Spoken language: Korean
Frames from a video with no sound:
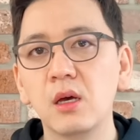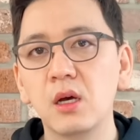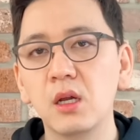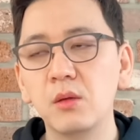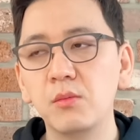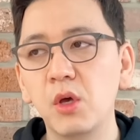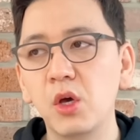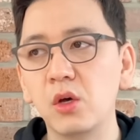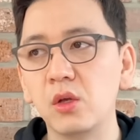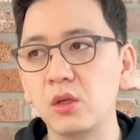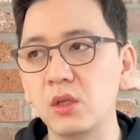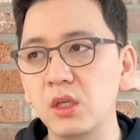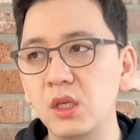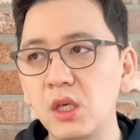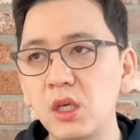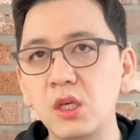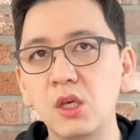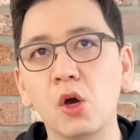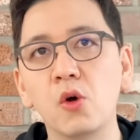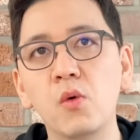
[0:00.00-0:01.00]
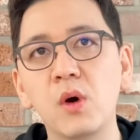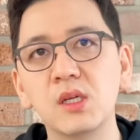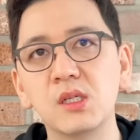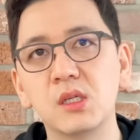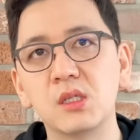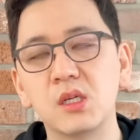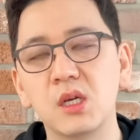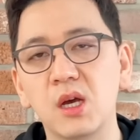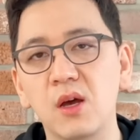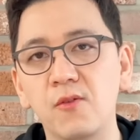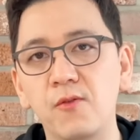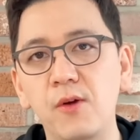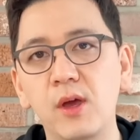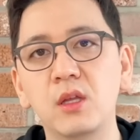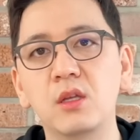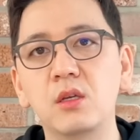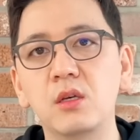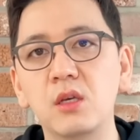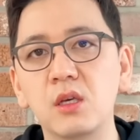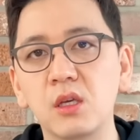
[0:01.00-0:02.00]
그러면 이 영화 자체가
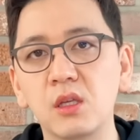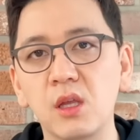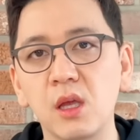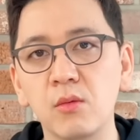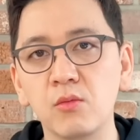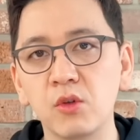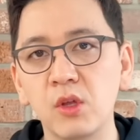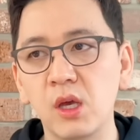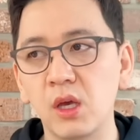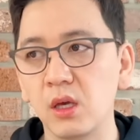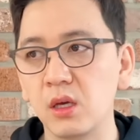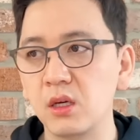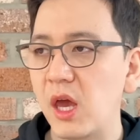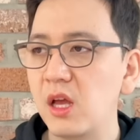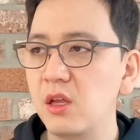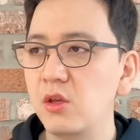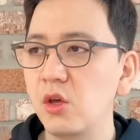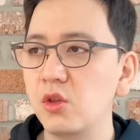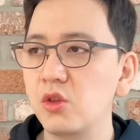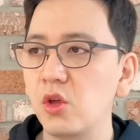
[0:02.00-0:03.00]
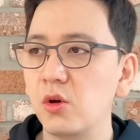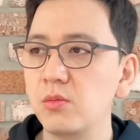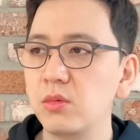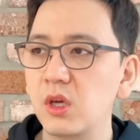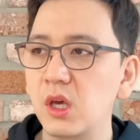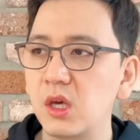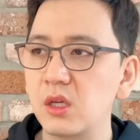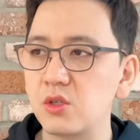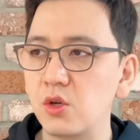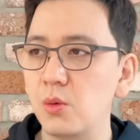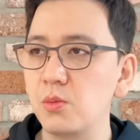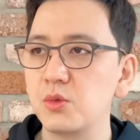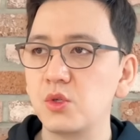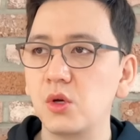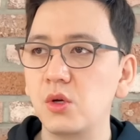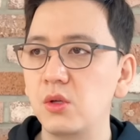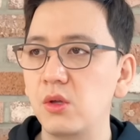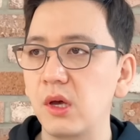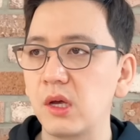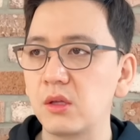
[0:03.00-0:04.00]
팩트이기 때문에 100년 넘게
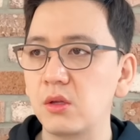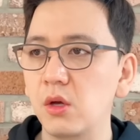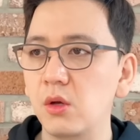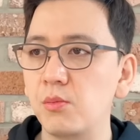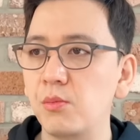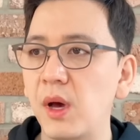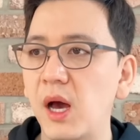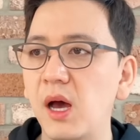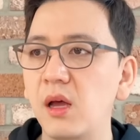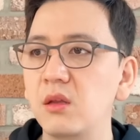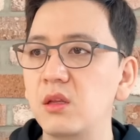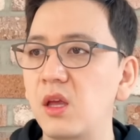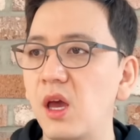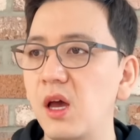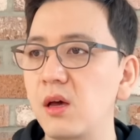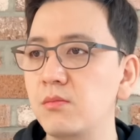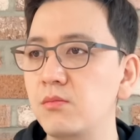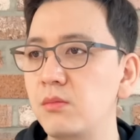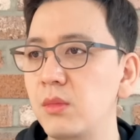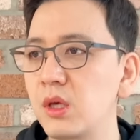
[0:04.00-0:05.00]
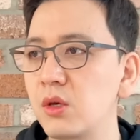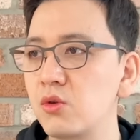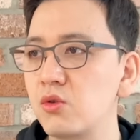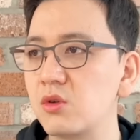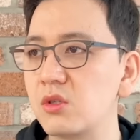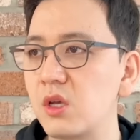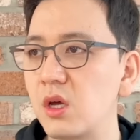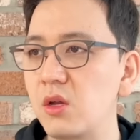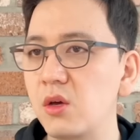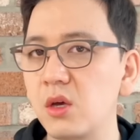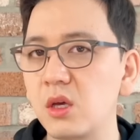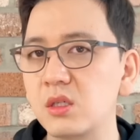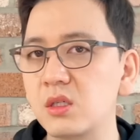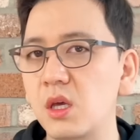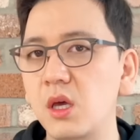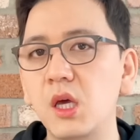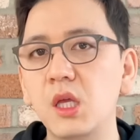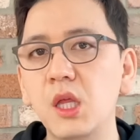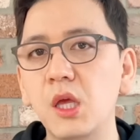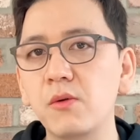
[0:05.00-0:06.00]
점철되었던 반대한민국 세력의
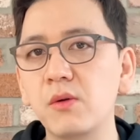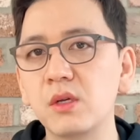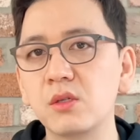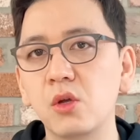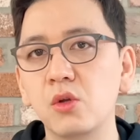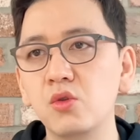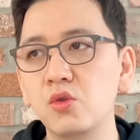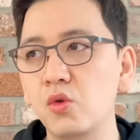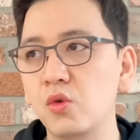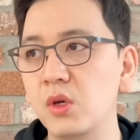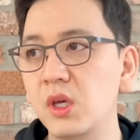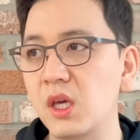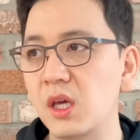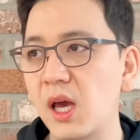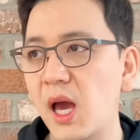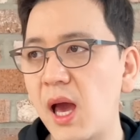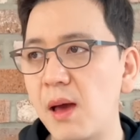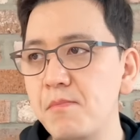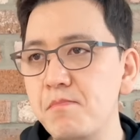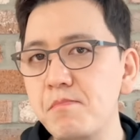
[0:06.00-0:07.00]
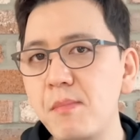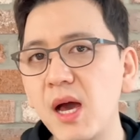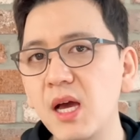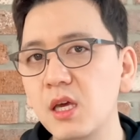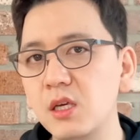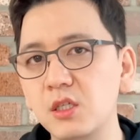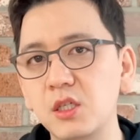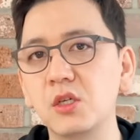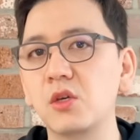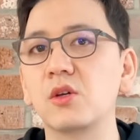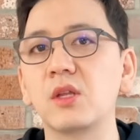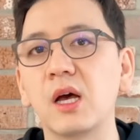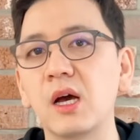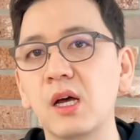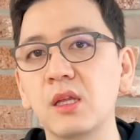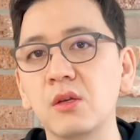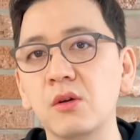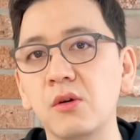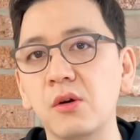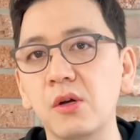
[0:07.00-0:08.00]
세뇌와 선동이 한 방에 씻겨
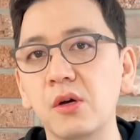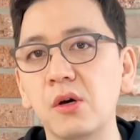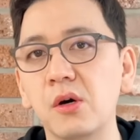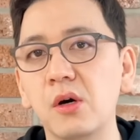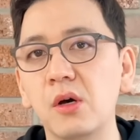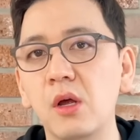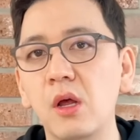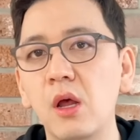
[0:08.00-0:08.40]
나가는 거예요.